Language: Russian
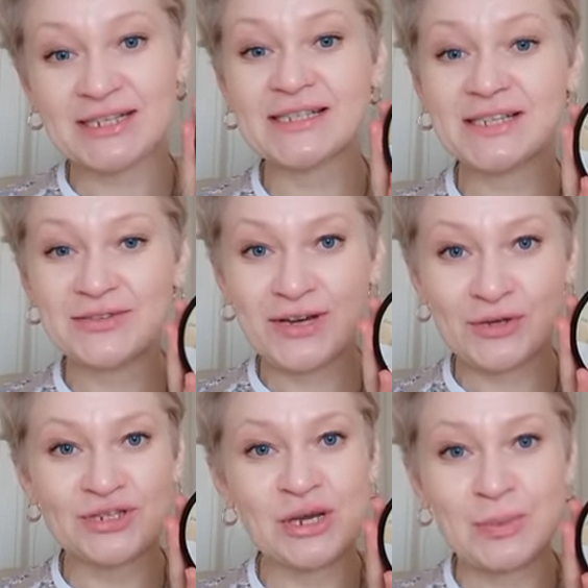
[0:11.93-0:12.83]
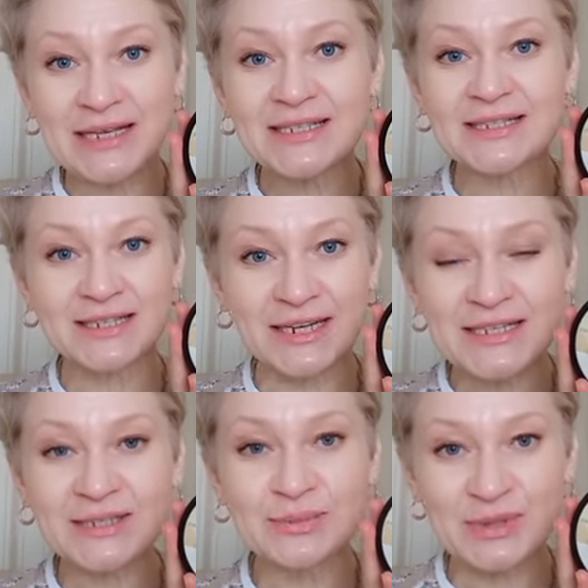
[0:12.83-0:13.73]
разогревающая маска с
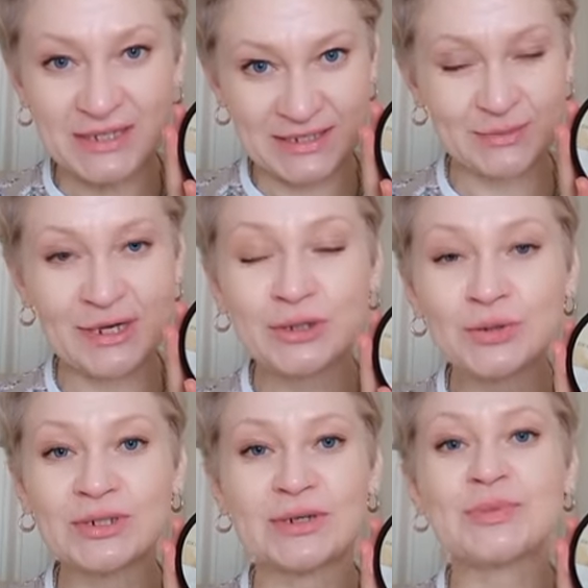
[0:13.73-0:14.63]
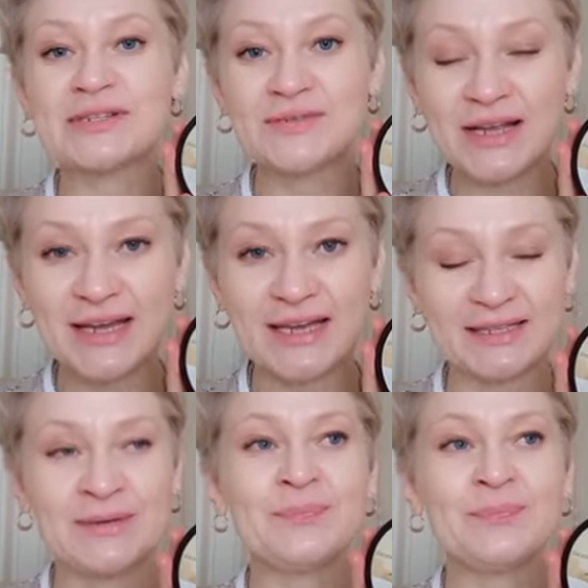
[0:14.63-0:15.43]
красным перцем, которая позволяет